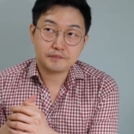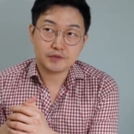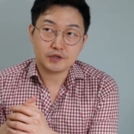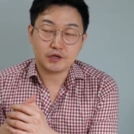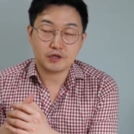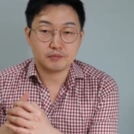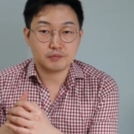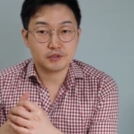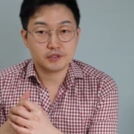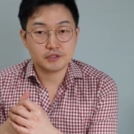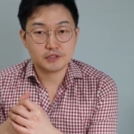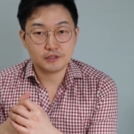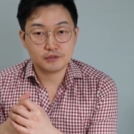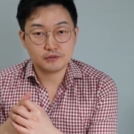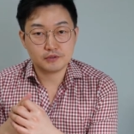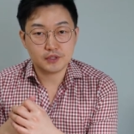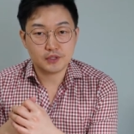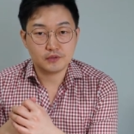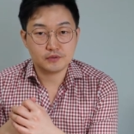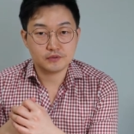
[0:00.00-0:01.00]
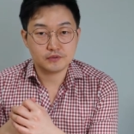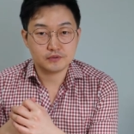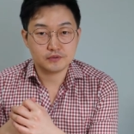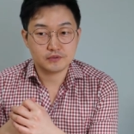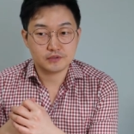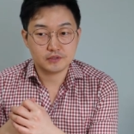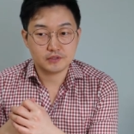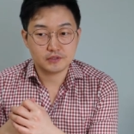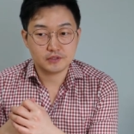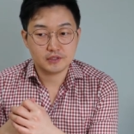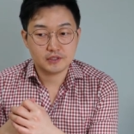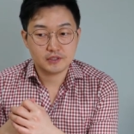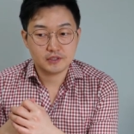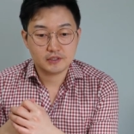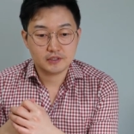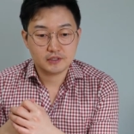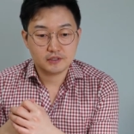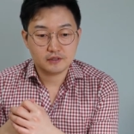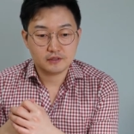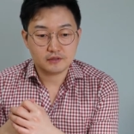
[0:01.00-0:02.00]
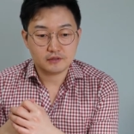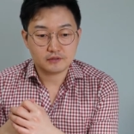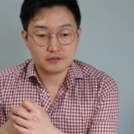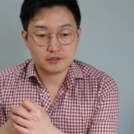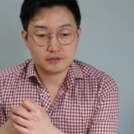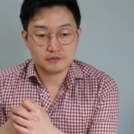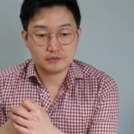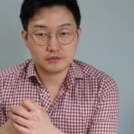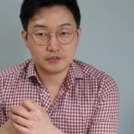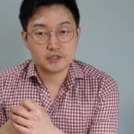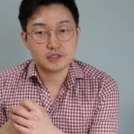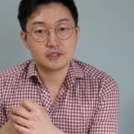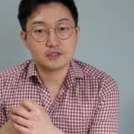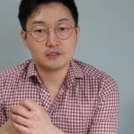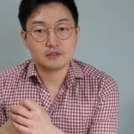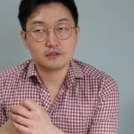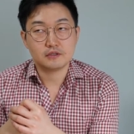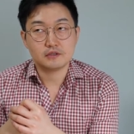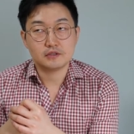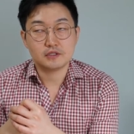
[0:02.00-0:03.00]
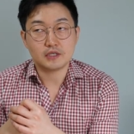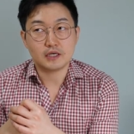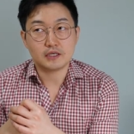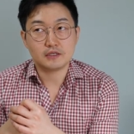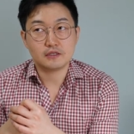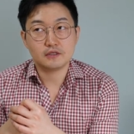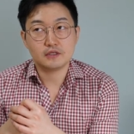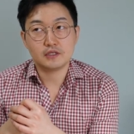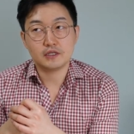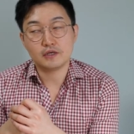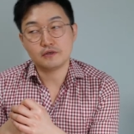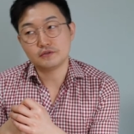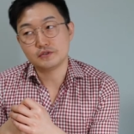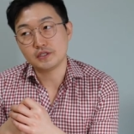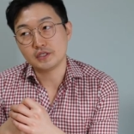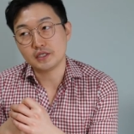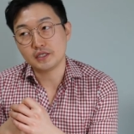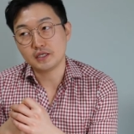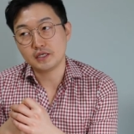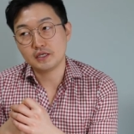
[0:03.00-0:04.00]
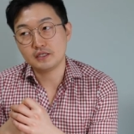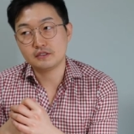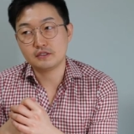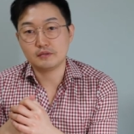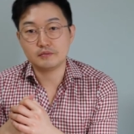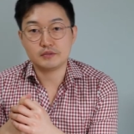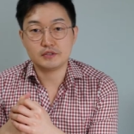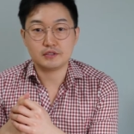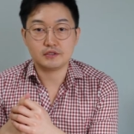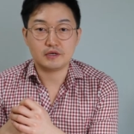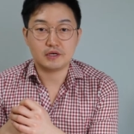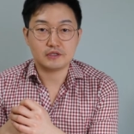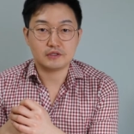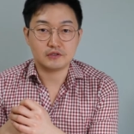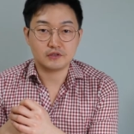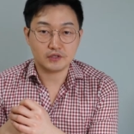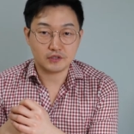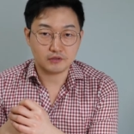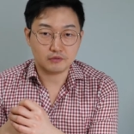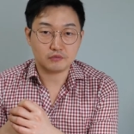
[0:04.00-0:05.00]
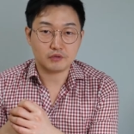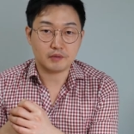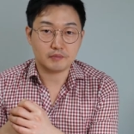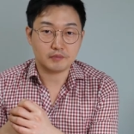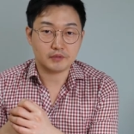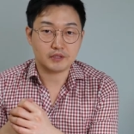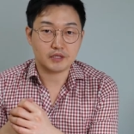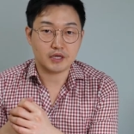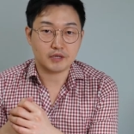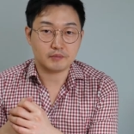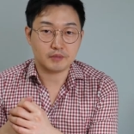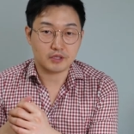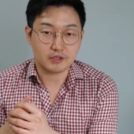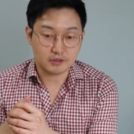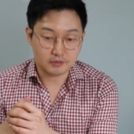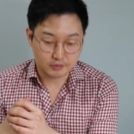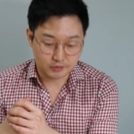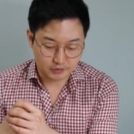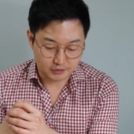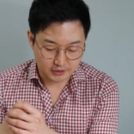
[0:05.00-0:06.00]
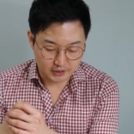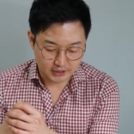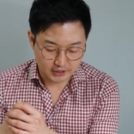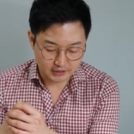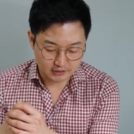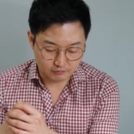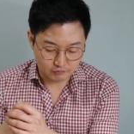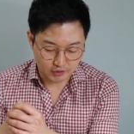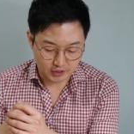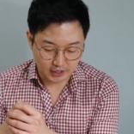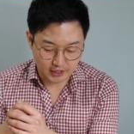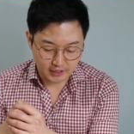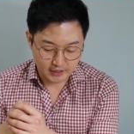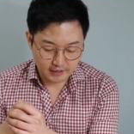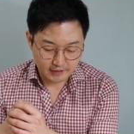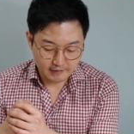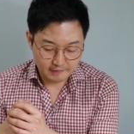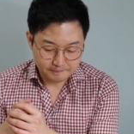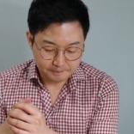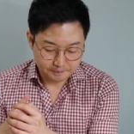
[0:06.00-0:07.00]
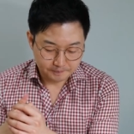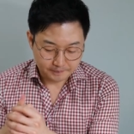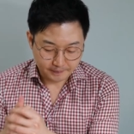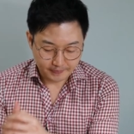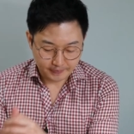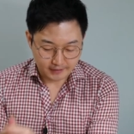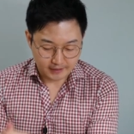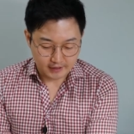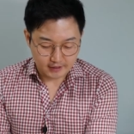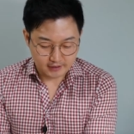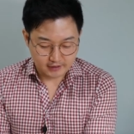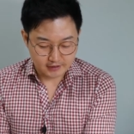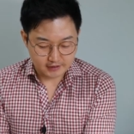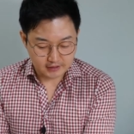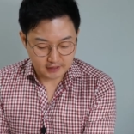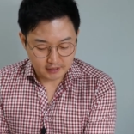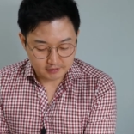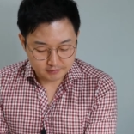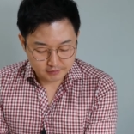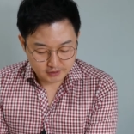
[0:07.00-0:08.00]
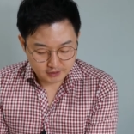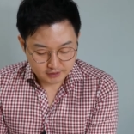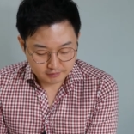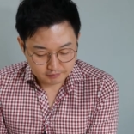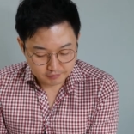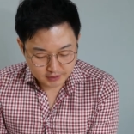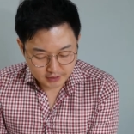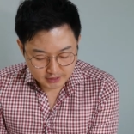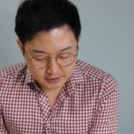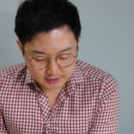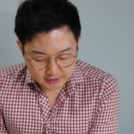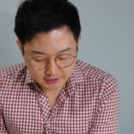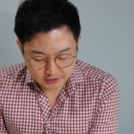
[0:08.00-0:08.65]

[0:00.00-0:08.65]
어, 이번에 새로 나온 어, 책도 괜, 작년에 나온 책인가 재밌을 것 같은데 그것도 한번 다음에 읽어보도록 하겠습니다. 네, 그 다음은 임플란트